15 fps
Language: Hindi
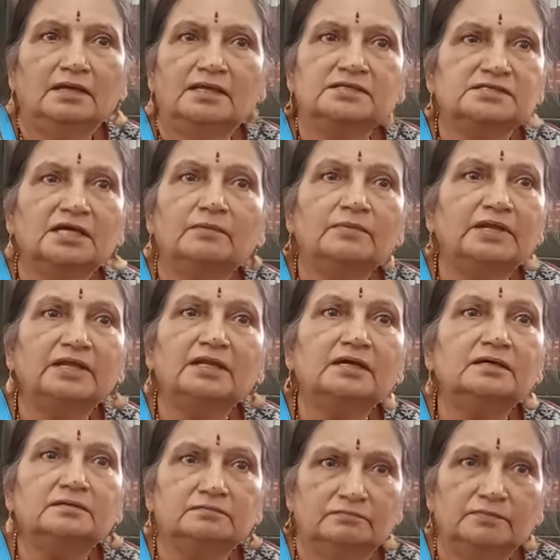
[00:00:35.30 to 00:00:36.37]
एग्ज़ाम लेना
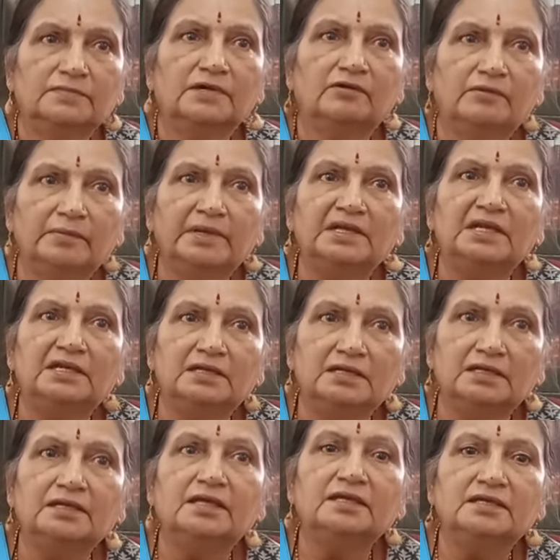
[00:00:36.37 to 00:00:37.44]
गवर्नमेंट
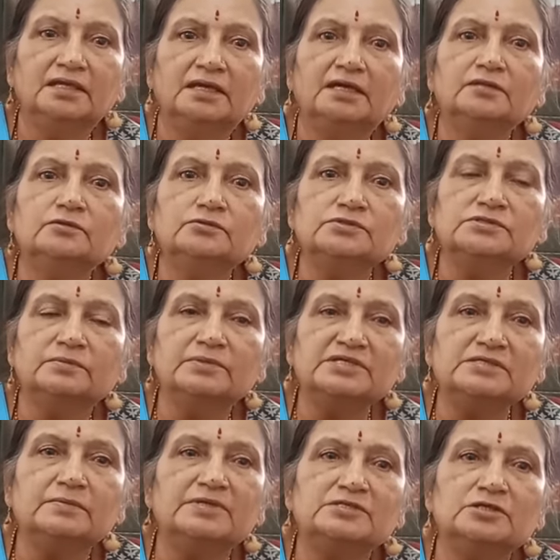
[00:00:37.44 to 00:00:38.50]
ने निर्णय किया है तो उस समय
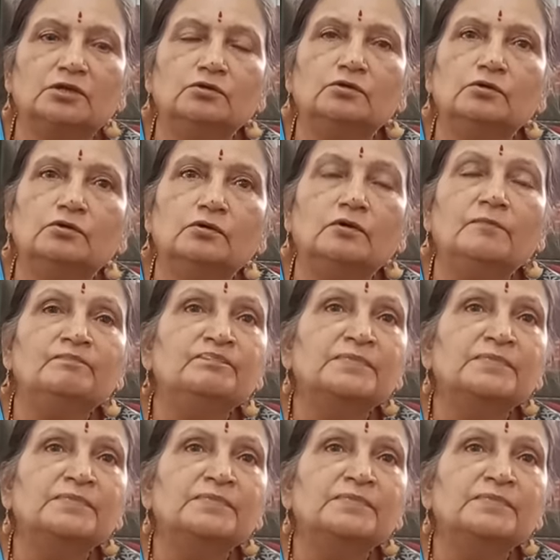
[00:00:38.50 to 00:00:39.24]
से बच्चे लोगों को